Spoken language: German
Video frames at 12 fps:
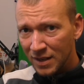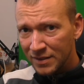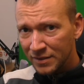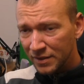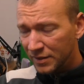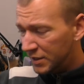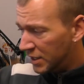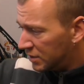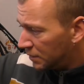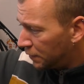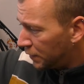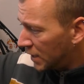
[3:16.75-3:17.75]
an
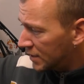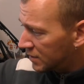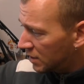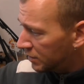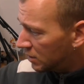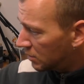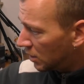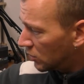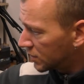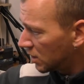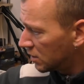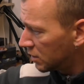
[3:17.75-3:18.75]
jedem Fernseher hier im
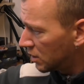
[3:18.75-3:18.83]
Haushalt.